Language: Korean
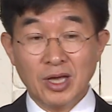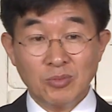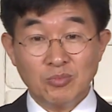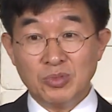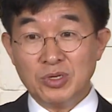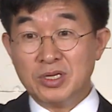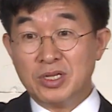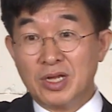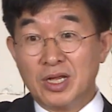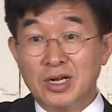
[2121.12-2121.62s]

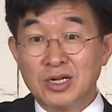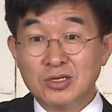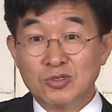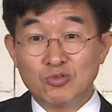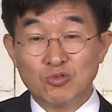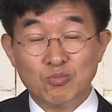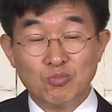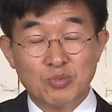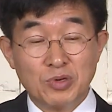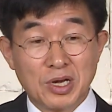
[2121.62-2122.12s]
미래를
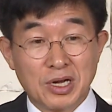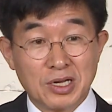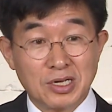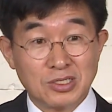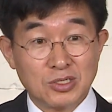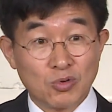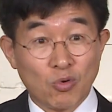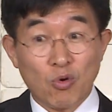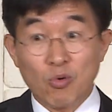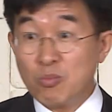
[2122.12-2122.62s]
준비하기
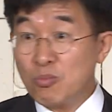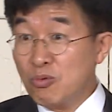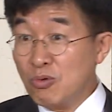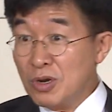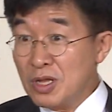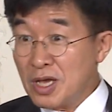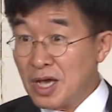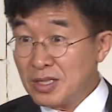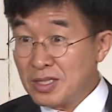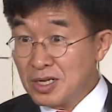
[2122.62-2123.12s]
위해서
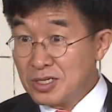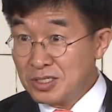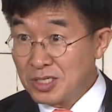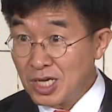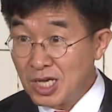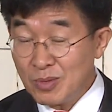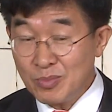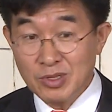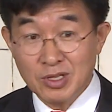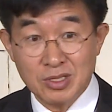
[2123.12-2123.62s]
공부를 해야 될
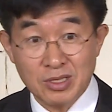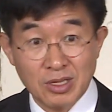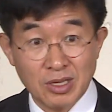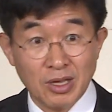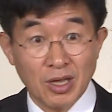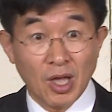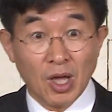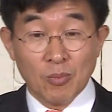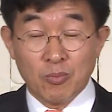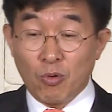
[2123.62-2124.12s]
책임이 있는데
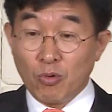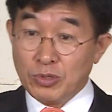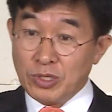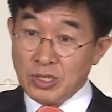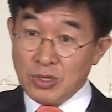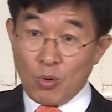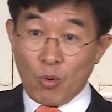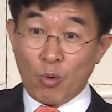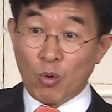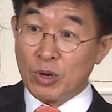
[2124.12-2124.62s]

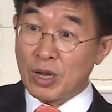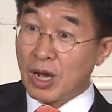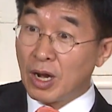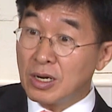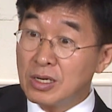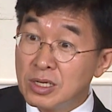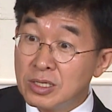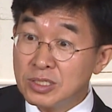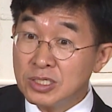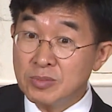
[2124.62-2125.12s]
본인이
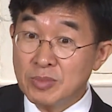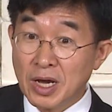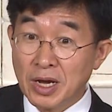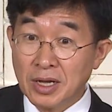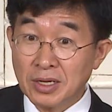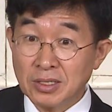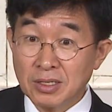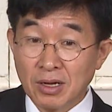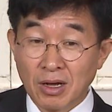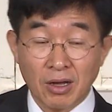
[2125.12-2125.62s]
오락을 열심히
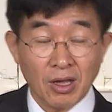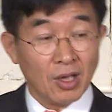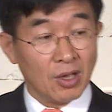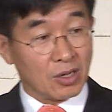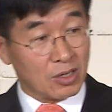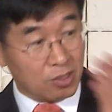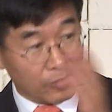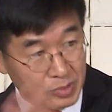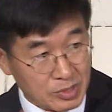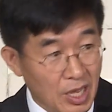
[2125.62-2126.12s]
하겠다.
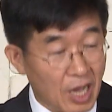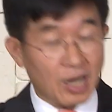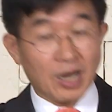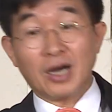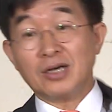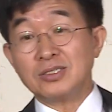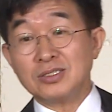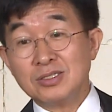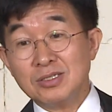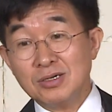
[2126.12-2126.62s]
그럼
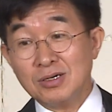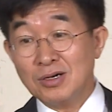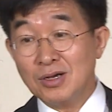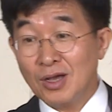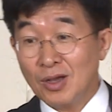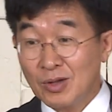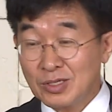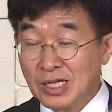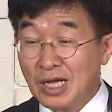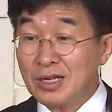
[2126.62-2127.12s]
나가서
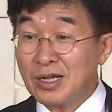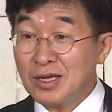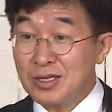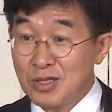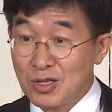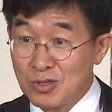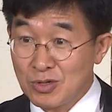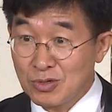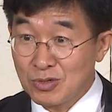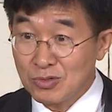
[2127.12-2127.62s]
살아야
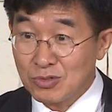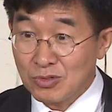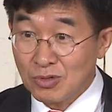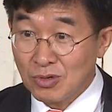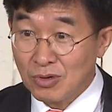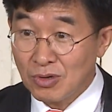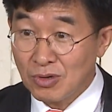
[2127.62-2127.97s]
되는 거죠.